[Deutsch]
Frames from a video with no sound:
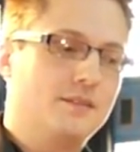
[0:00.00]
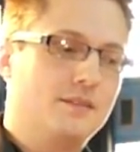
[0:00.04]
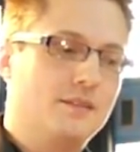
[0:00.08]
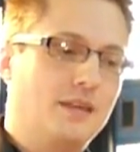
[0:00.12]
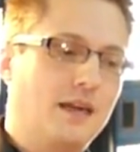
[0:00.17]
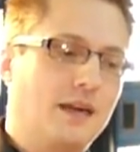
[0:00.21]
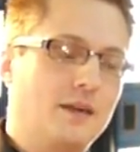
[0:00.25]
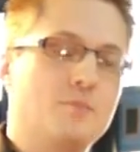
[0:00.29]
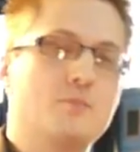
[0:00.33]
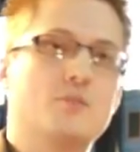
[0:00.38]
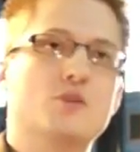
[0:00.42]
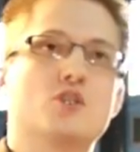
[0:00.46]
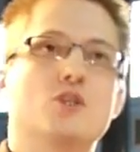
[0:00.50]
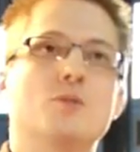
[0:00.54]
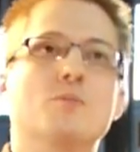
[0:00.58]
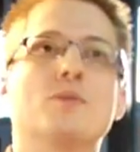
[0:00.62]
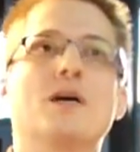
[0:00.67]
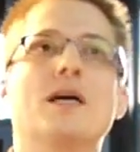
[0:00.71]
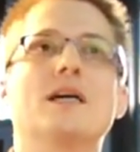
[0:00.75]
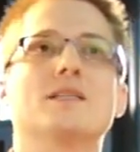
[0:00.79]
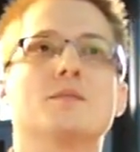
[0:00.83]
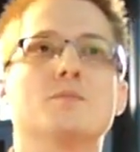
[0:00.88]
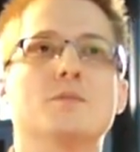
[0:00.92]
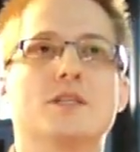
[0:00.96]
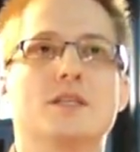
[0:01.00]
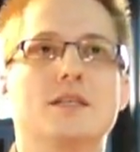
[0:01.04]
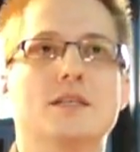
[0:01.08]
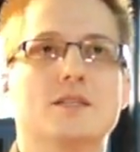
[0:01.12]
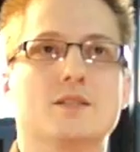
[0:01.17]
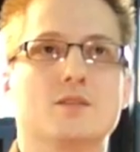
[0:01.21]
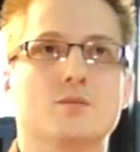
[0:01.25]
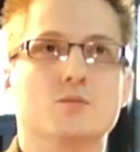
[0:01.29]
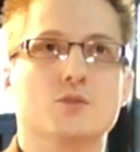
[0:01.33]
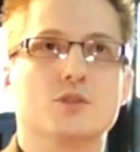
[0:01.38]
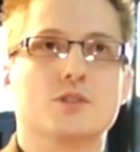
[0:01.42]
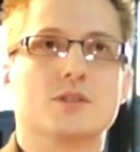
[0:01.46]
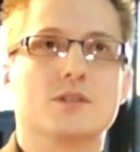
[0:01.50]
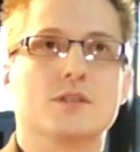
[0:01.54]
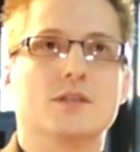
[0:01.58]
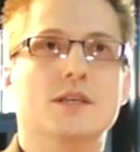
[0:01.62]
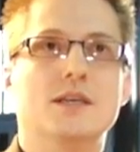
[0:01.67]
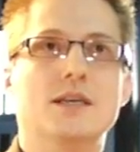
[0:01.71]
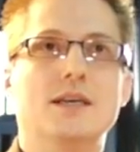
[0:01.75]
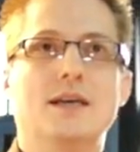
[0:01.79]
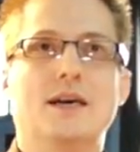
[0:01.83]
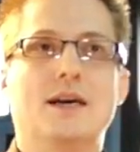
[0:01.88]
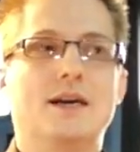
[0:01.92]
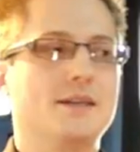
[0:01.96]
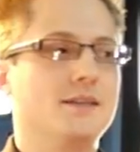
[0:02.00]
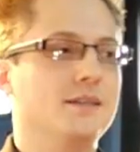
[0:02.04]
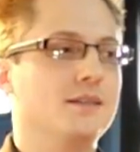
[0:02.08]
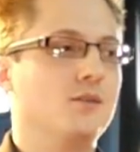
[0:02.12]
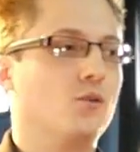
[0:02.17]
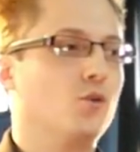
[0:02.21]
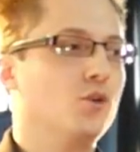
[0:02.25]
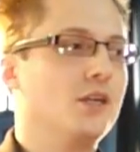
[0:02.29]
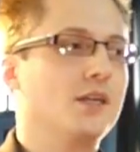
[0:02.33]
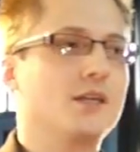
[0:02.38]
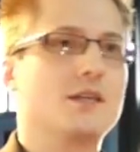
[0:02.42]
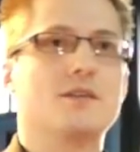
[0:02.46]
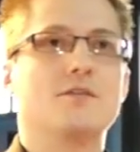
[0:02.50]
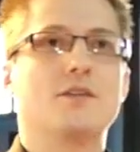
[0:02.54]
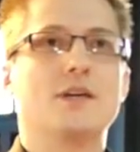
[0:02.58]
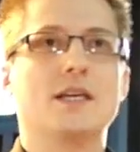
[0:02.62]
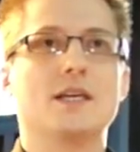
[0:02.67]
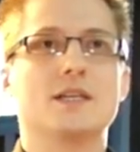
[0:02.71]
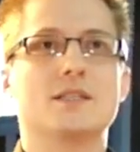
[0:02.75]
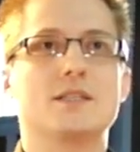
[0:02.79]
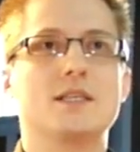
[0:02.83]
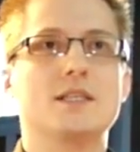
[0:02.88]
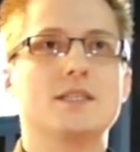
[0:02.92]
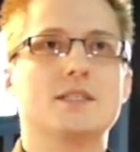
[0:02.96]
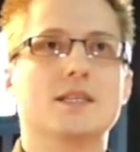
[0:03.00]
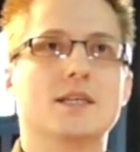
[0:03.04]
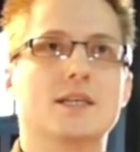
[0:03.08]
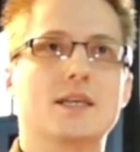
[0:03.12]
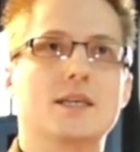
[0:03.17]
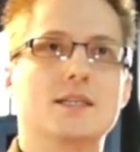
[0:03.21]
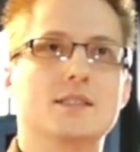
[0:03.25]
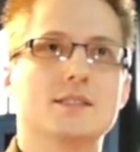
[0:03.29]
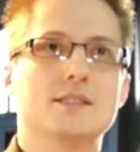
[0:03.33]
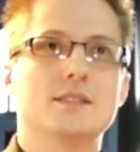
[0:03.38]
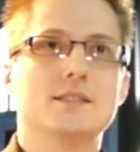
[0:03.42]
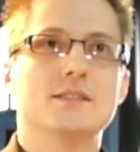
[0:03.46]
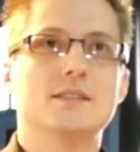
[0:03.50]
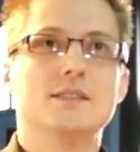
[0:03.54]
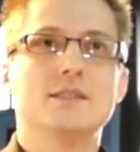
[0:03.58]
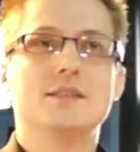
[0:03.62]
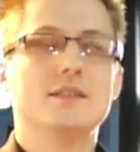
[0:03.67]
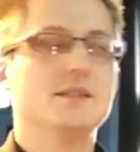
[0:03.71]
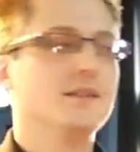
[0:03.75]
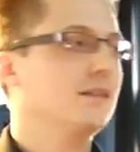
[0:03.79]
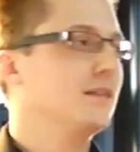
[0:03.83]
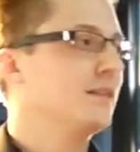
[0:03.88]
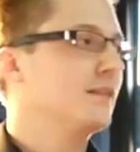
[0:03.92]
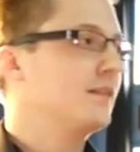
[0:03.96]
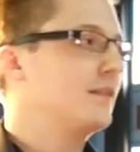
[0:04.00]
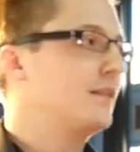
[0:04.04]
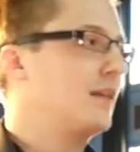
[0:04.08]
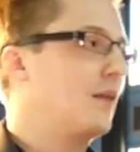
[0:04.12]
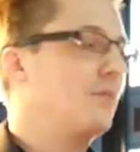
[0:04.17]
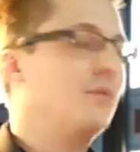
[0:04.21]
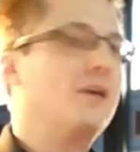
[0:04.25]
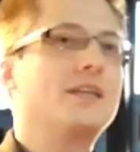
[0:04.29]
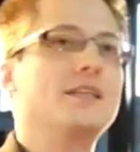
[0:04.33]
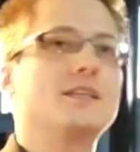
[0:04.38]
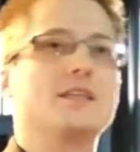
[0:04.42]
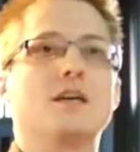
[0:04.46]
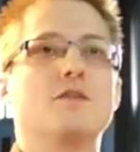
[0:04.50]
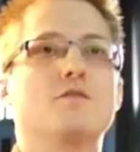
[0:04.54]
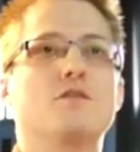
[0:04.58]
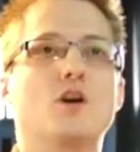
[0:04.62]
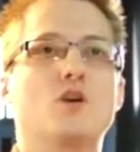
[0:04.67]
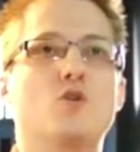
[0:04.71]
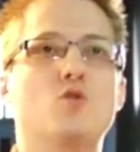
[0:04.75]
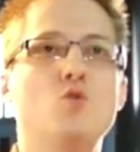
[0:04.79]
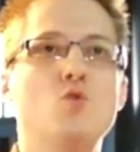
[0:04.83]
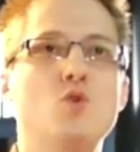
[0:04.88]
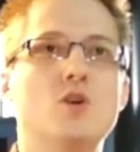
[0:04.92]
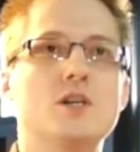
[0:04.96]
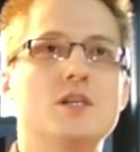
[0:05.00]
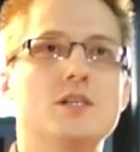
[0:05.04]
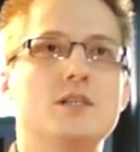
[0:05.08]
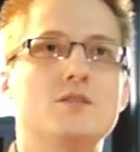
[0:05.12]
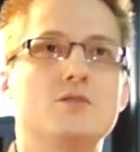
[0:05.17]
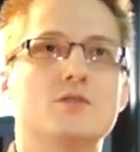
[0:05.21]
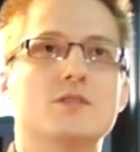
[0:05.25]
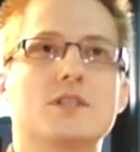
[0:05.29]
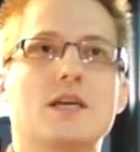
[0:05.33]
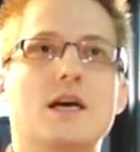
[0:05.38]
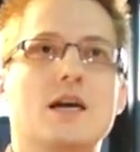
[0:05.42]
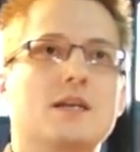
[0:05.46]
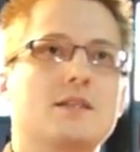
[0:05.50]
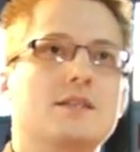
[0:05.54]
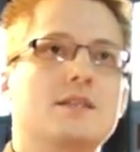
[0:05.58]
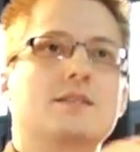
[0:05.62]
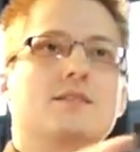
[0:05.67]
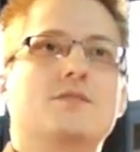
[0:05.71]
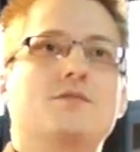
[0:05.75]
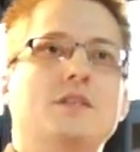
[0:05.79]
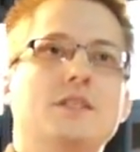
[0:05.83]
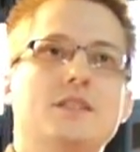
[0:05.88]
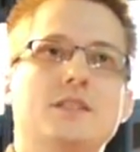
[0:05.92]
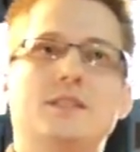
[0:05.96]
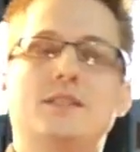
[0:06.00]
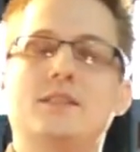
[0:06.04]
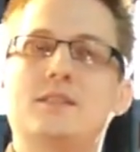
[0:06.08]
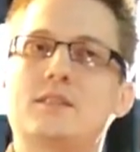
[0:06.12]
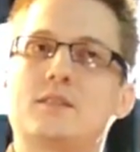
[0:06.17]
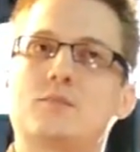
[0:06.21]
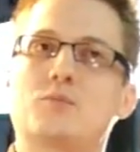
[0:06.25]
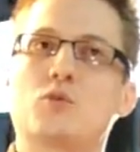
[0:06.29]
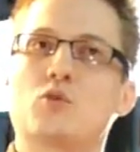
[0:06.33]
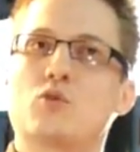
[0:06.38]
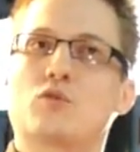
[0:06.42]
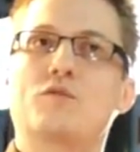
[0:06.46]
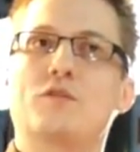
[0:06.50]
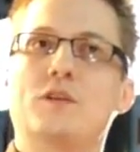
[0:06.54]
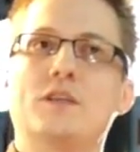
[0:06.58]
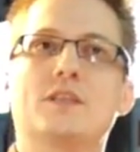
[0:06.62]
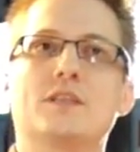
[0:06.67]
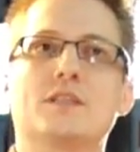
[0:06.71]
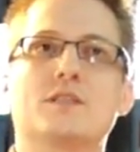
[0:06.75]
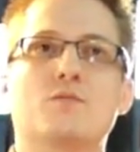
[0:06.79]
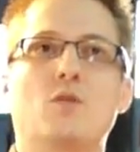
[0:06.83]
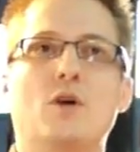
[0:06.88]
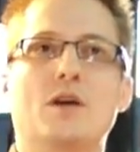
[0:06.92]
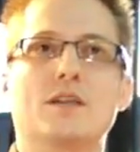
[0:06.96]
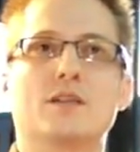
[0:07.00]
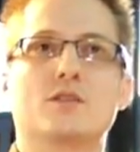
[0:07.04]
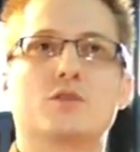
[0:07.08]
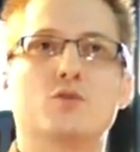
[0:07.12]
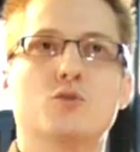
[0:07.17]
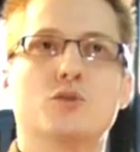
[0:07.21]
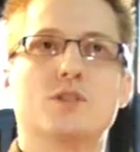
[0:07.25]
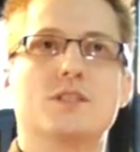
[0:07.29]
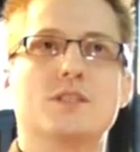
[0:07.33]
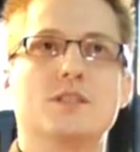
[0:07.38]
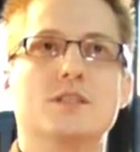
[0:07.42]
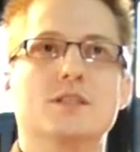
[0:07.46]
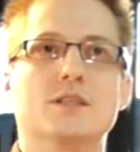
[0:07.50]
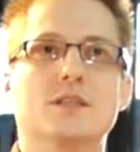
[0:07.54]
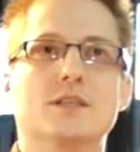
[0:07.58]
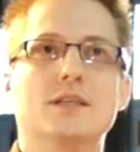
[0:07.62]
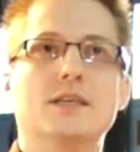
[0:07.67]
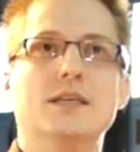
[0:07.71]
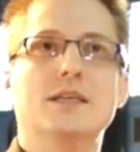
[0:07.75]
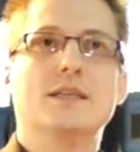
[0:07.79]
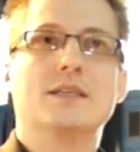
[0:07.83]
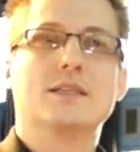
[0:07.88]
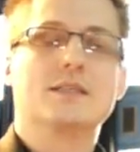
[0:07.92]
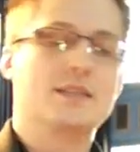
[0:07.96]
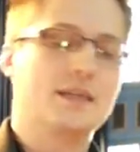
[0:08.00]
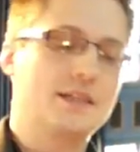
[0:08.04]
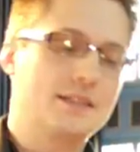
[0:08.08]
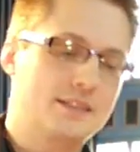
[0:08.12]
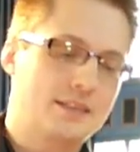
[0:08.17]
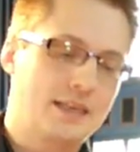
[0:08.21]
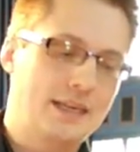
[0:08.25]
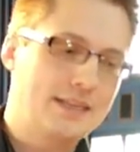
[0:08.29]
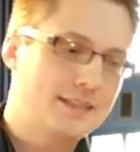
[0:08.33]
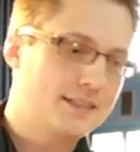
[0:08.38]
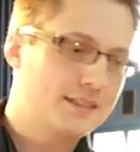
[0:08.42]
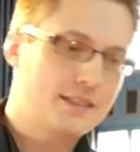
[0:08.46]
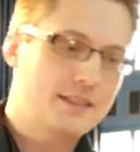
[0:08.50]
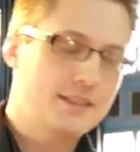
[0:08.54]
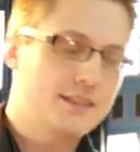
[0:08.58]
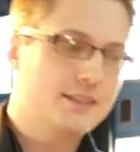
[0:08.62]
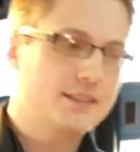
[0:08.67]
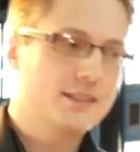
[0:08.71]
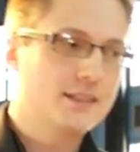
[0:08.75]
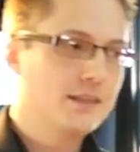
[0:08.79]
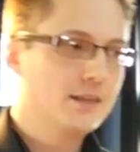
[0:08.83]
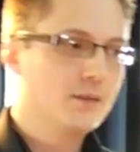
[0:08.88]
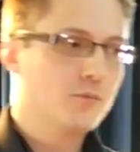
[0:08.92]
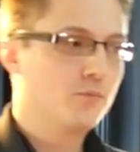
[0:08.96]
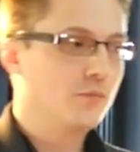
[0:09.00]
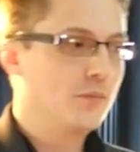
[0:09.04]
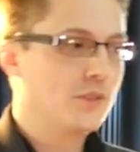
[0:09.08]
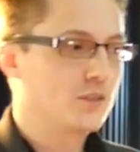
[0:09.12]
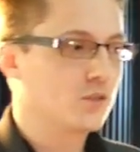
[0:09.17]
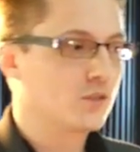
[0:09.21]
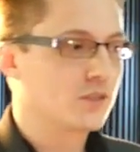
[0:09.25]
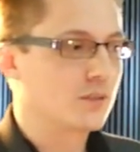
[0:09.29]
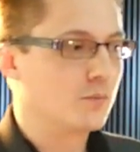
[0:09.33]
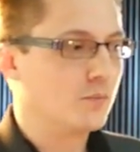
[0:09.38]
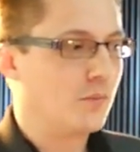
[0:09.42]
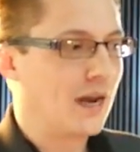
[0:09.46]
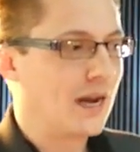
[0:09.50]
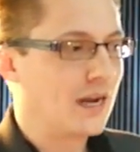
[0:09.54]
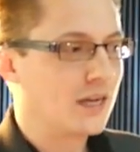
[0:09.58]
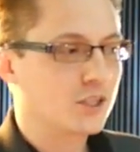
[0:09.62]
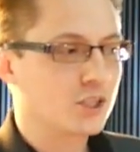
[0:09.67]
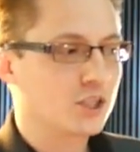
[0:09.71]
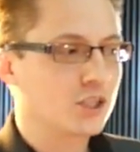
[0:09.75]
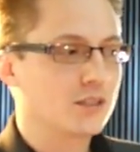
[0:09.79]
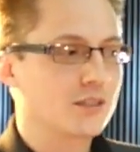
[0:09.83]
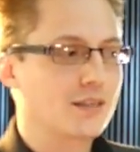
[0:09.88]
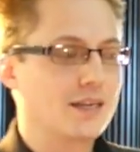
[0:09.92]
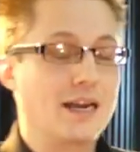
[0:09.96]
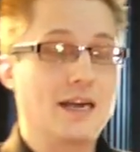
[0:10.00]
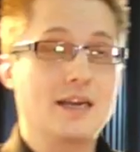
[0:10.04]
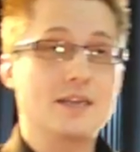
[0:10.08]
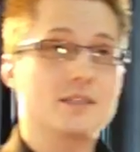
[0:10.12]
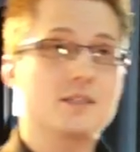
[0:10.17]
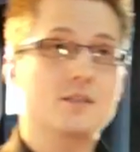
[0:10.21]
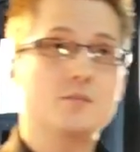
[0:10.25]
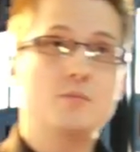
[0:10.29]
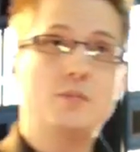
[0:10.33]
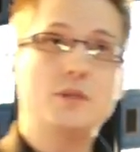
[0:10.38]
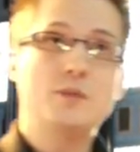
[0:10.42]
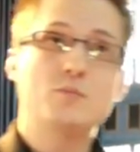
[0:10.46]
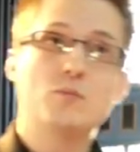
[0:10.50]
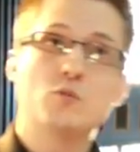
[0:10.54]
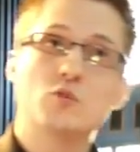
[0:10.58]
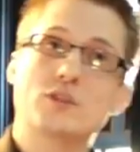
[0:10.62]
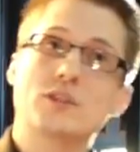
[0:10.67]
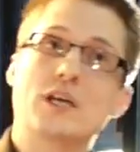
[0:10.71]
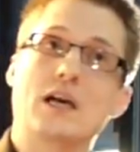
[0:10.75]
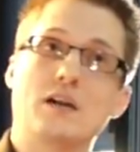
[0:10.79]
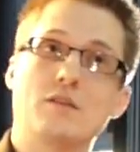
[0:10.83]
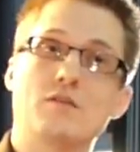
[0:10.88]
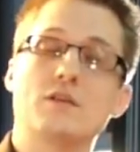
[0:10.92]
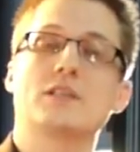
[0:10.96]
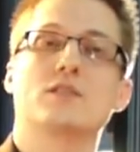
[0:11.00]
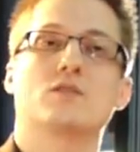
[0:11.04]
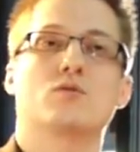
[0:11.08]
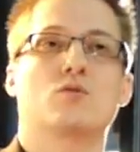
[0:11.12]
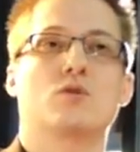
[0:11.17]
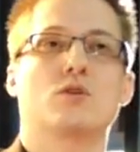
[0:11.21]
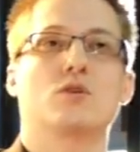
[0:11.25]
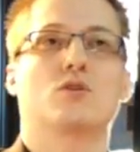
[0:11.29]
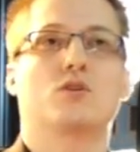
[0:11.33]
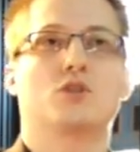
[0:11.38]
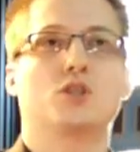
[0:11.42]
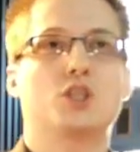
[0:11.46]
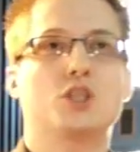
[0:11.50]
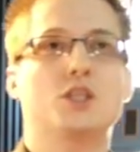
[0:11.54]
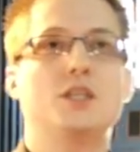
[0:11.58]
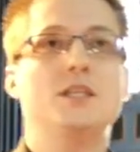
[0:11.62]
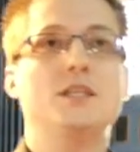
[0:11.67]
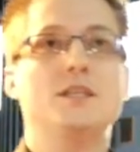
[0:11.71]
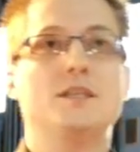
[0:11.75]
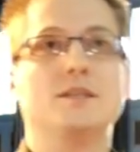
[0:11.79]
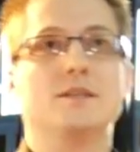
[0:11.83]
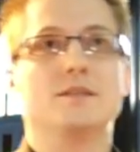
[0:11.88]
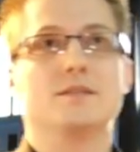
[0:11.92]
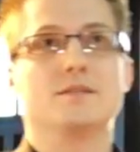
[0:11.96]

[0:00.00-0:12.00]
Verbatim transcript: einen bestimmten Preis mitgehen zu müssen. Eine 100er Weihnachtslichterkette kann man nicht einfach googeln und sagen, das finde ich, dieses Produkt finde ich jetzt woanders günstiger. Das heißt, letztlich ist unsere Marge gleich geblieben und teilweise sogar noch gestiegen.